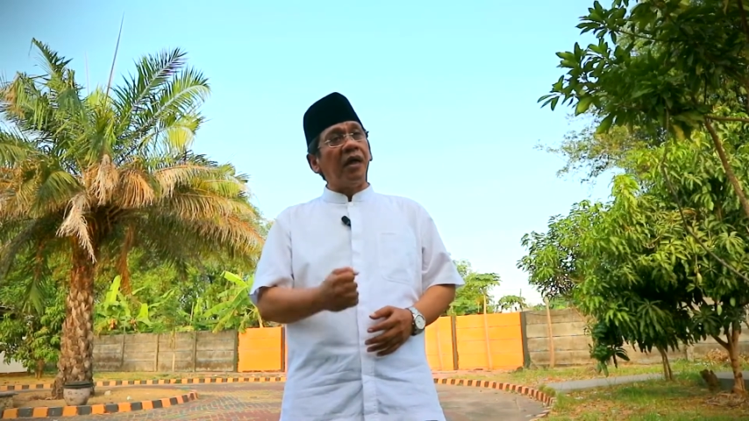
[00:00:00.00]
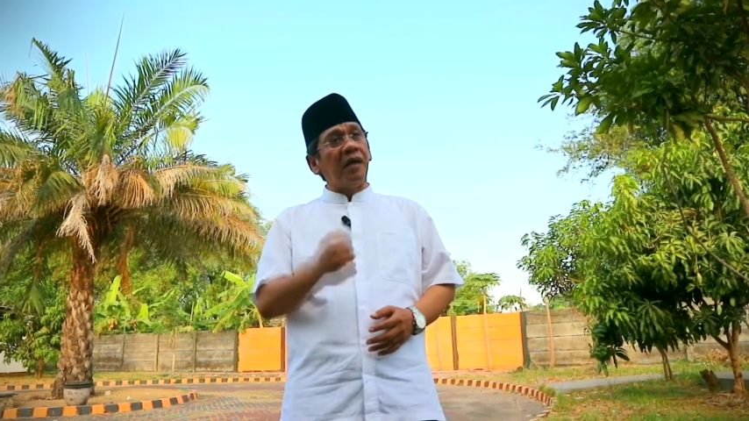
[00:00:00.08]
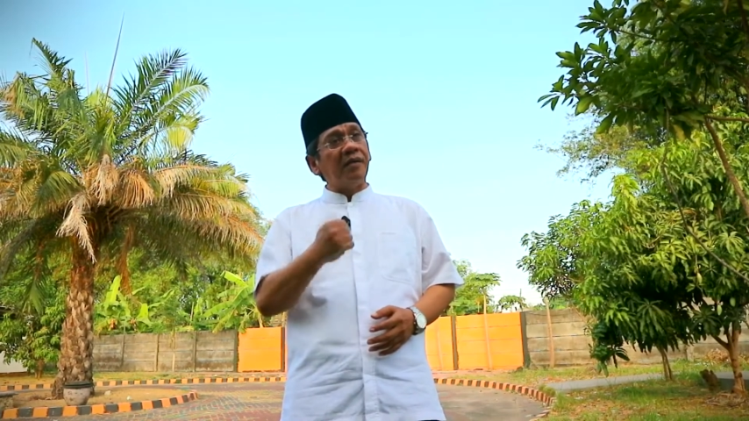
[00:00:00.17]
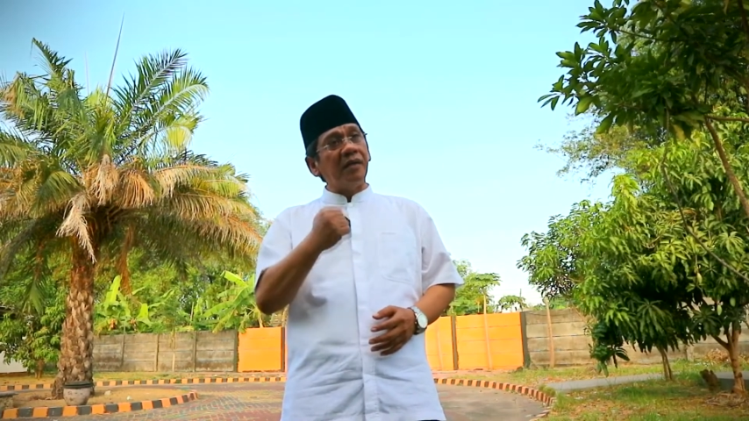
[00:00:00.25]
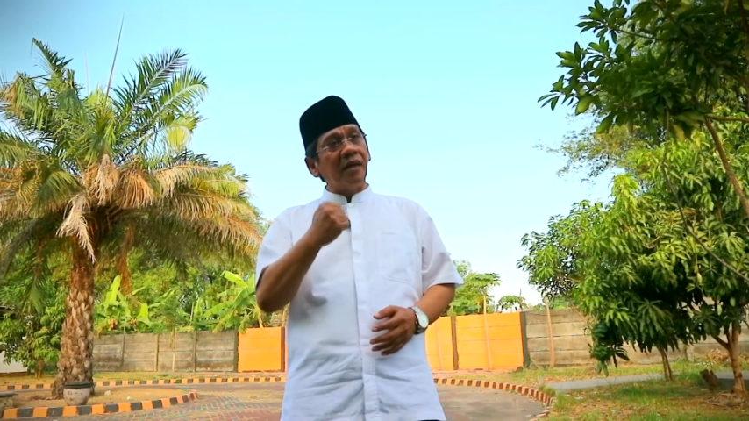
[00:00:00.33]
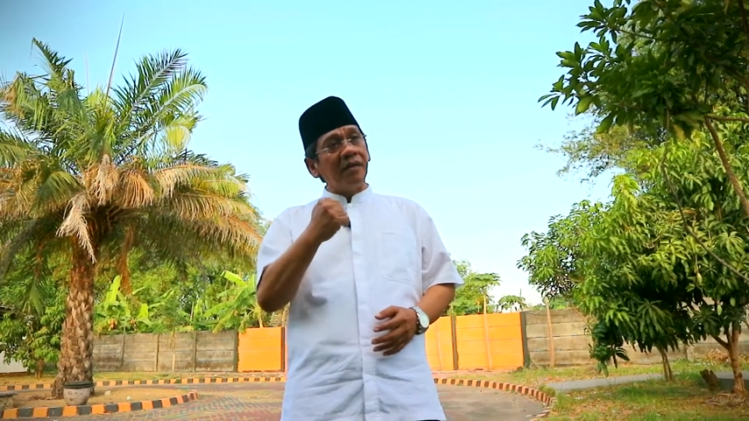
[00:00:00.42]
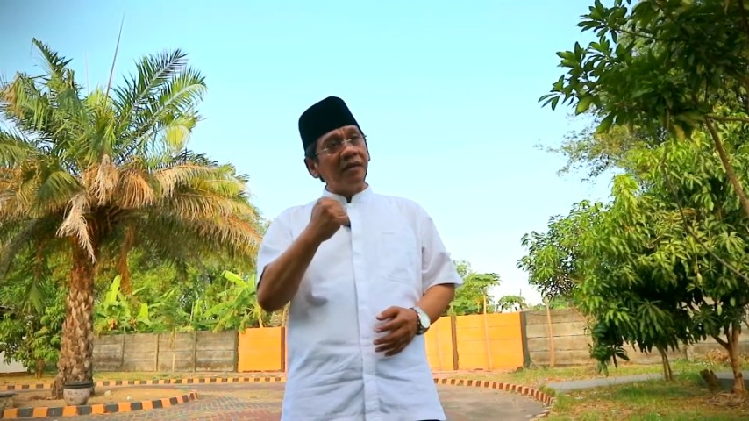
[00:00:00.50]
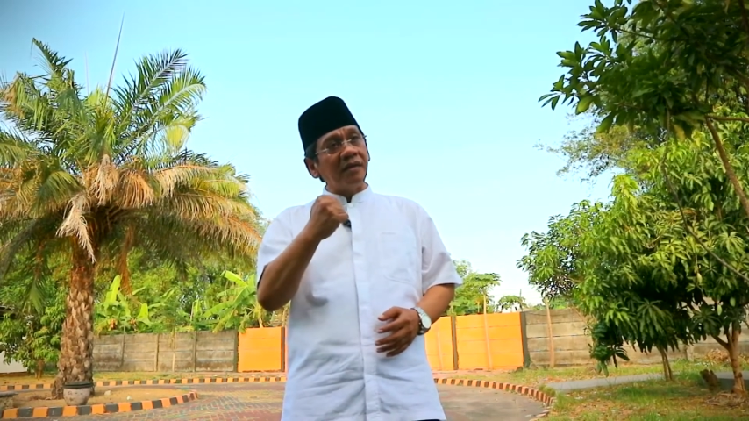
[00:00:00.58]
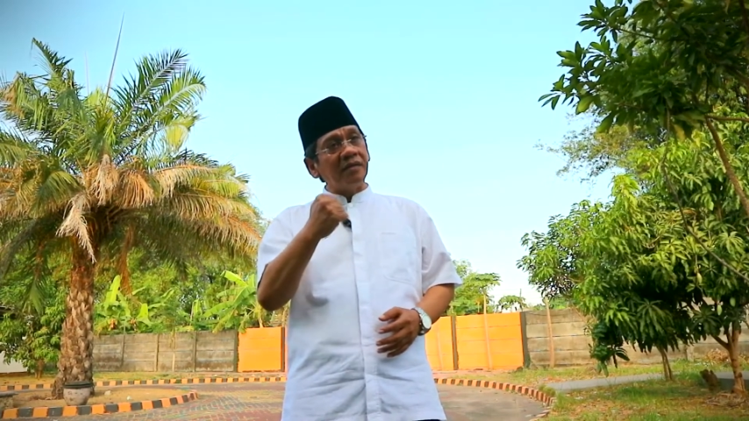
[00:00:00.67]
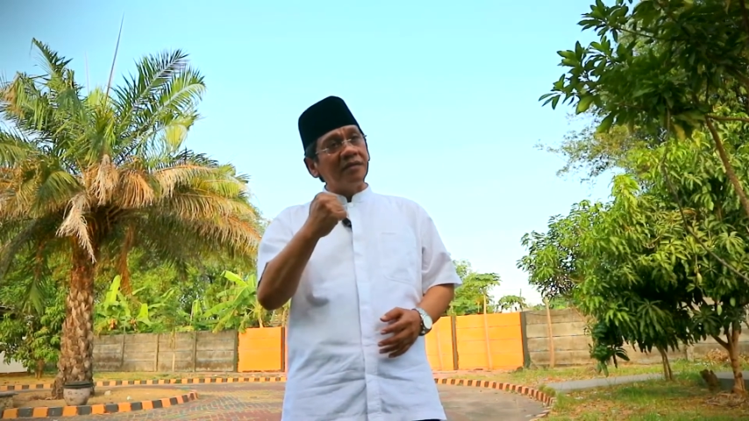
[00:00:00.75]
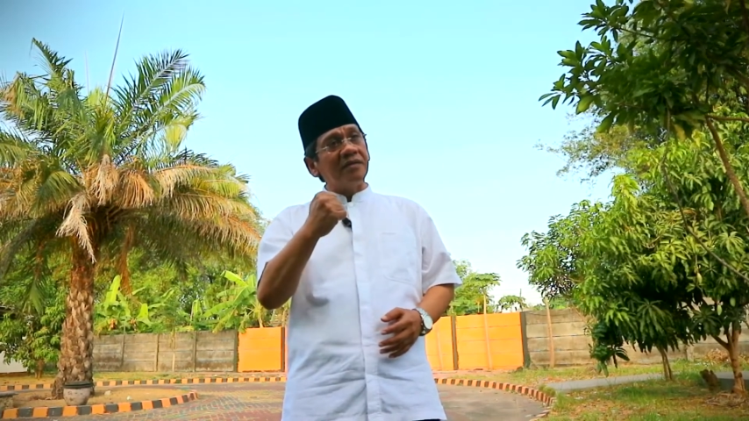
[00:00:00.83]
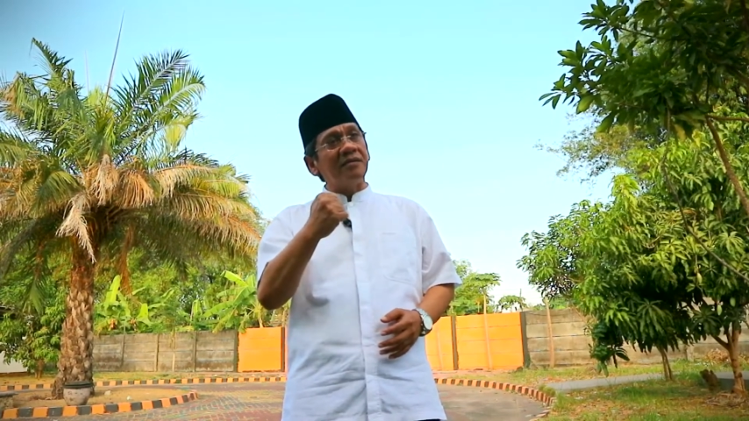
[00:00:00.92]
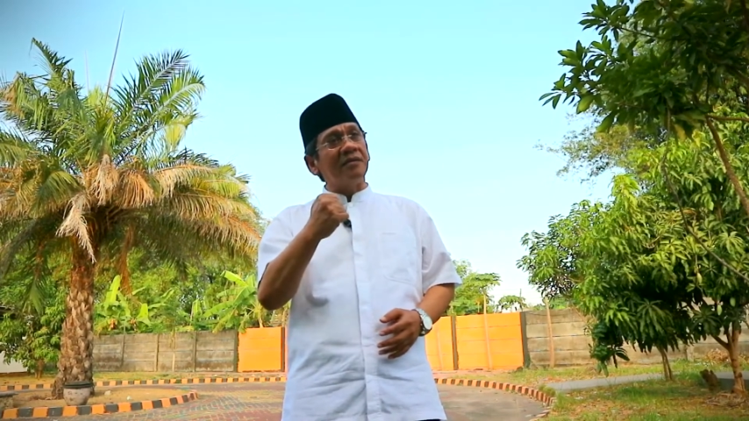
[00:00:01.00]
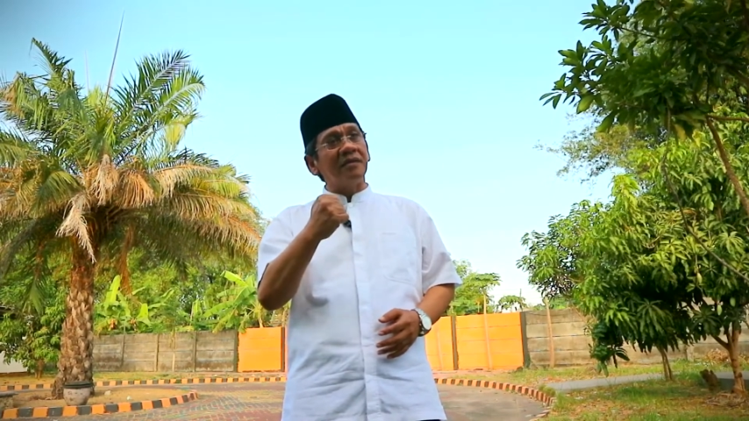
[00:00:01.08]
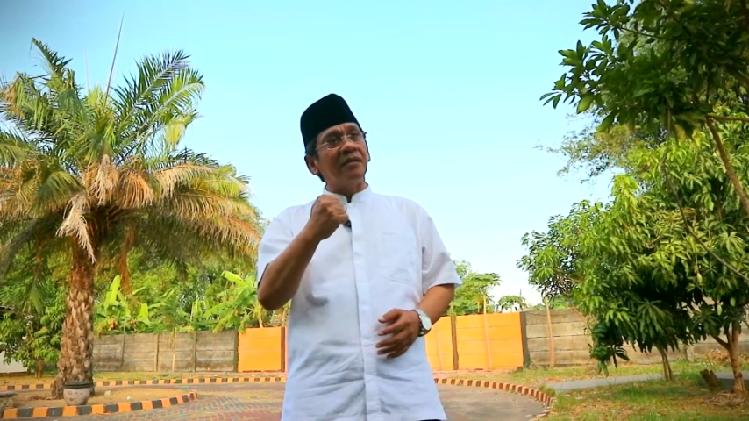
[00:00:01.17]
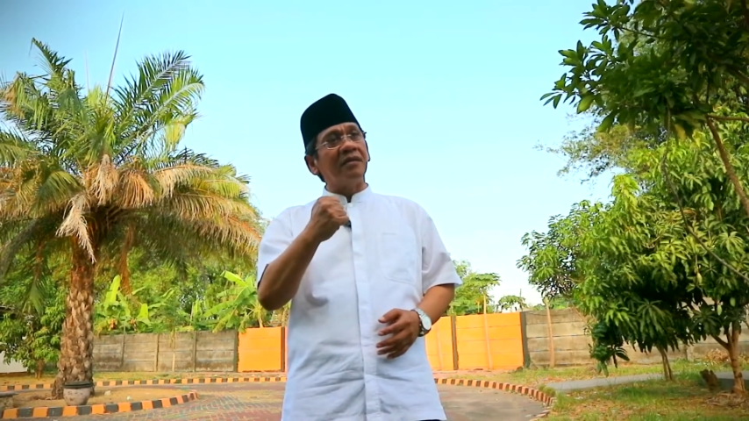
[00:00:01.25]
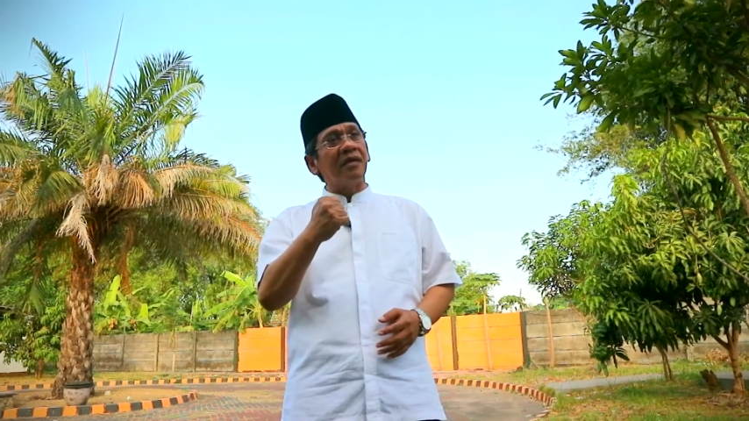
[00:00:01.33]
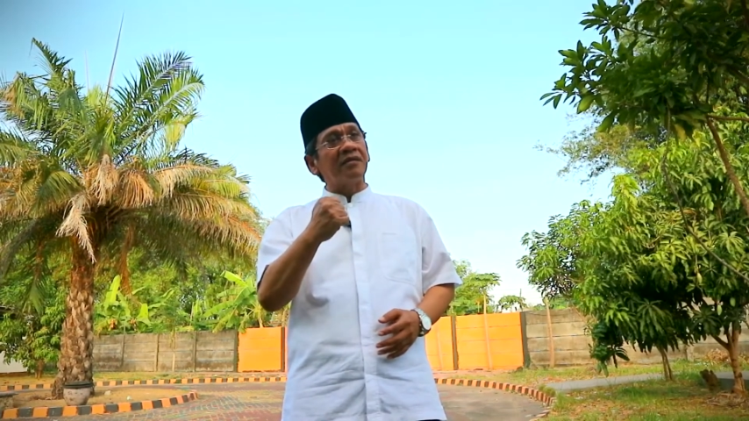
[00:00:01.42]
ada energi
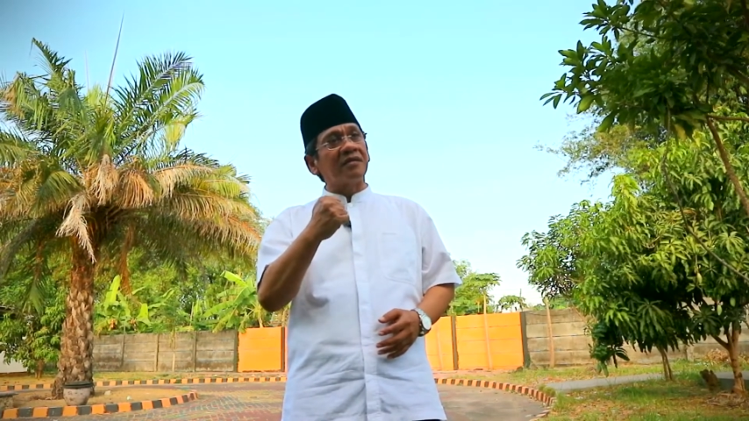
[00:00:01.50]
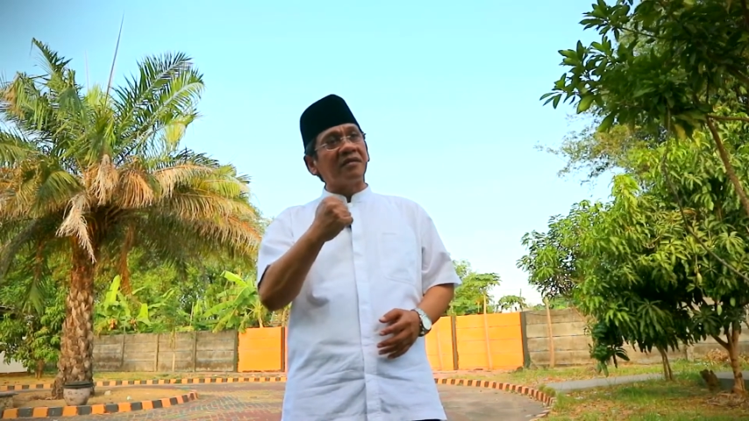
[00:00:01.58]
yang